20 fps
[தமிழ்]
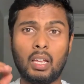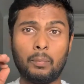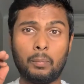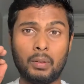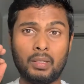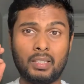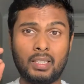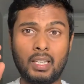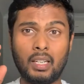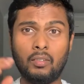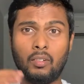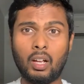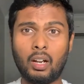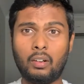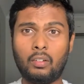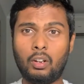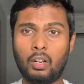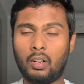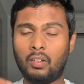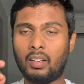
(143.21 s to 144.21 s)
இப்போ
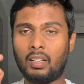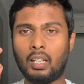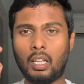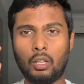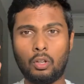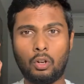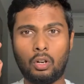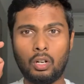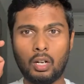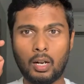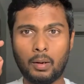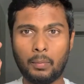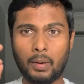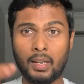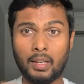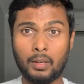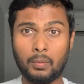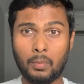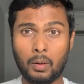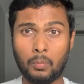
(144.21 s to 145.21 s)
ஸ்டீவரனுக்கு வந்து அது ஒரு
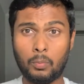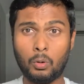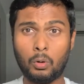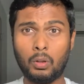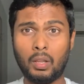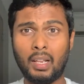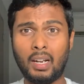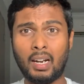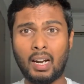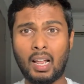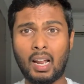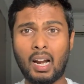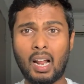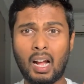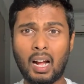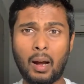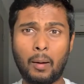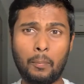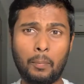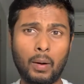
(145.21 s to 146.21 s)
ஏமாற்றமாக போகுது என்னடா
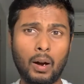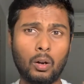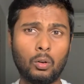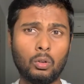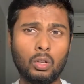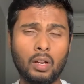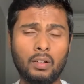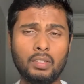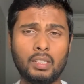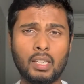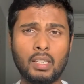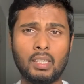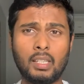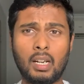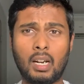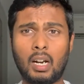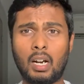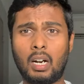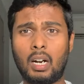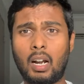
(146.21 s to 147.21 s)
நாங்கள் அப்பாவுக்கு உதவி
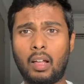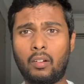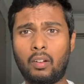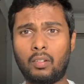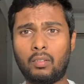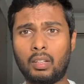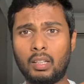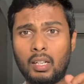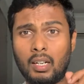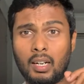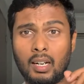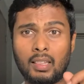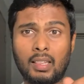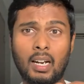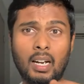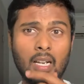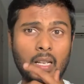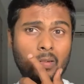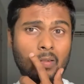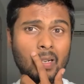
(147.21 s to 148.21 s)
செஞ்சினாங்கள் அவர் வந்து எங்களை
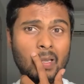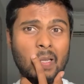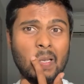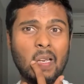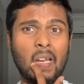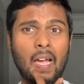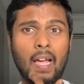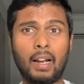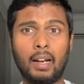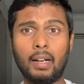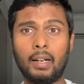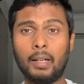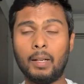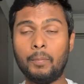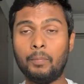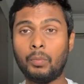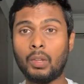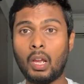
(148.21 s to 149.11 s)
தள்ளி விழுத்திட்டாருன்ட்டு